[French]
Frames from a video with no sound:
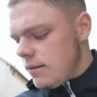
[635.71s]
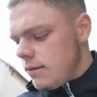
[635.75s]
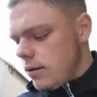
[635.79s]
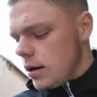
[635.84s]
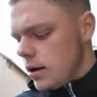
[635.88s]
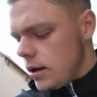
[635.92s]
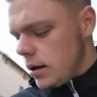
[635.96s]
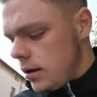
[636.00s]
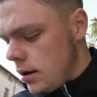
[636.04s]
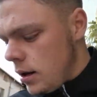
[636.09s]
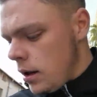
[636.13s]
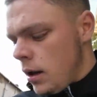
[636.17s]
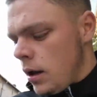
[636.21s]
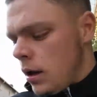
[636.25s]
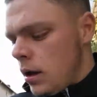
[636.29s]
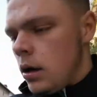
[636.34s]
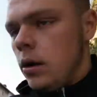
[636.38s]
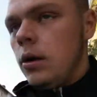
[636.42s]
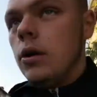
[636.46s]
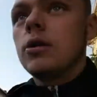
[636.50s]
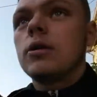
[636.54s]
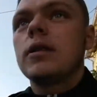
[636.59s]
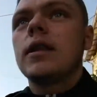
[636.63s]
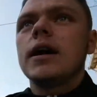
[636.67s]
Voilà,
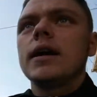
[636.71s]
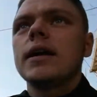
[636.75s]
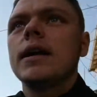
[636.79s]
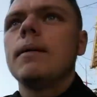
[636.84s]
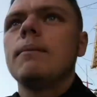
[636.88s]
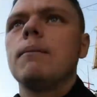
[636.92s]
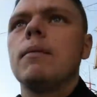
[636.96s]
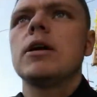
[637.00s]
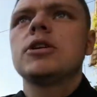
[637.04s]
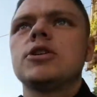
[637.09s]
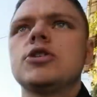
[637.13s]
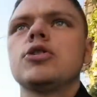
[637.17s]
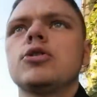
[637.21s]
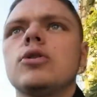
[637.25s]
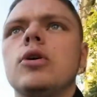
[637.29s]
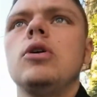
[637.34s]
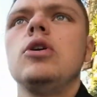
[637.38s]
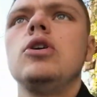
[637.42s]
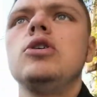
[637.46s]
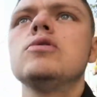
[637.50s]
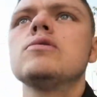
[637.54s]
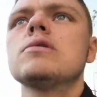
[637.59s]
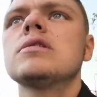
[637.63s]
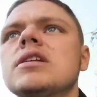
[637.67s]
le dernier match euh,
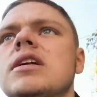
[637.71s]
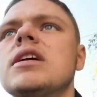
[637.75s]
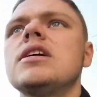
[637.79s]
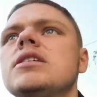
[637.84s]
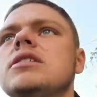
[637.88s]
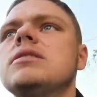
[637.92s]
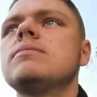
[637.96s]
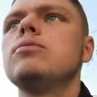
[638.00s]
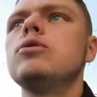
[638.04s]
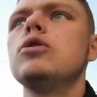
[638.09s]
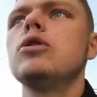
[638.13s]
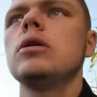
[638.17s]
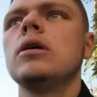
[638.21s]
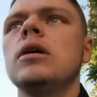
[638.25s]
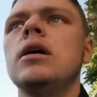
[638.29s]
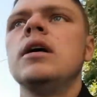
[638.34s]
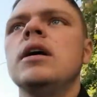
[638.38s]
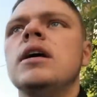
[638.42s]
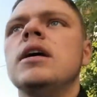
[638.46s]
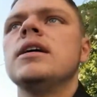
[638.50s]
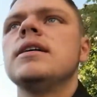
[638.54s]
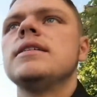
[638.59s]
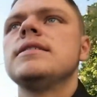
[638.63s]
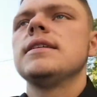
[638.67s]
Lyon-Strasbourg
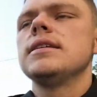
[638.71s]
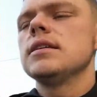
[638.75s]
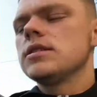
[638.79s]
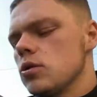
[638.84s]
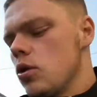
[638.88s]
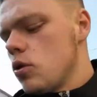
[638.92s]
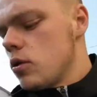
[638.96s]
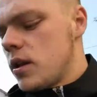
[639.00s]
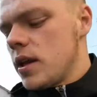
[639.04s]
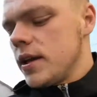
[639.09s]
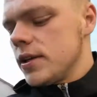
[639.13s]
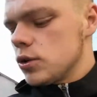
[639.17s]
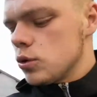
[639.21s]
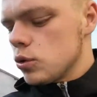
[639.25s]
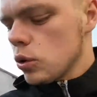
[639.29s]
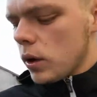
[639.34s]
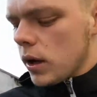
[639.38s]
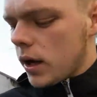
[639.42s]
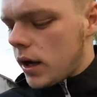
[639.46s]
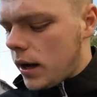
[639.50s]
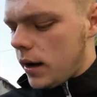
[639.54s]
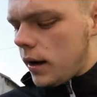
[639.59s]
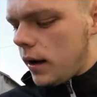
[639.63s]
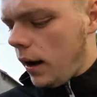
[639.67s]
s'est soldé sur
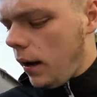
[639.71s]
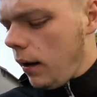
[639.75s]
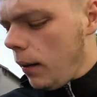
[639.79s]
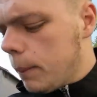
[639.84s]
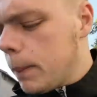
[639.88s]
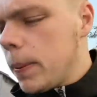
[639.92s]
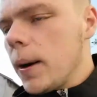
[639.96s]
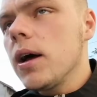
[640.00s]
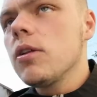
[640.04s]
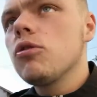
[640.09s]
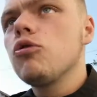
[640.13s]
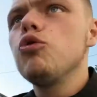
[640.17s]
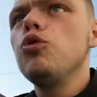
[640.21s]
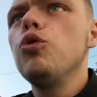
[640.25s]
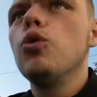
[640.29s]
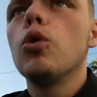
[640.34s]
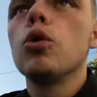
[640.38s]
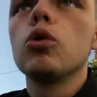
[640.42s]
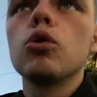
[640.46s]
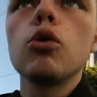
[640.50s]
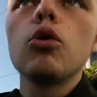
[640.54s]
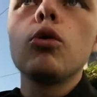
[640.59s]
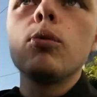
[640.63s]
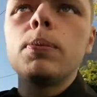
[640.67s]
un 1 partout
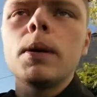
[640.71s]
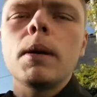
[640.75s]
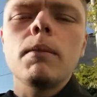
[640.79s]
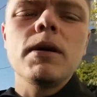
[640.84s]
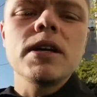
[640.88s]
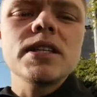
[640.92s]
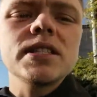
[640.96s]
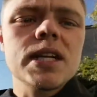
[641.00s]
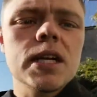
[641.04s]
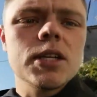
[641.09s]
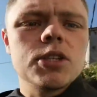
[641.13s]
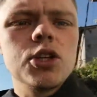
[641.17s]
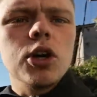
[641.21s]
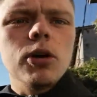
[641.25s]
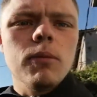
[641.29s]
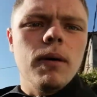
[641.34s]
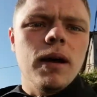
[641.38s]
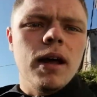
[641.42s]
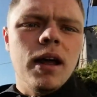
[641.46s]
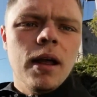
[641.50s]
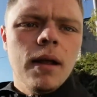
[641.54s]
au groupe Stadium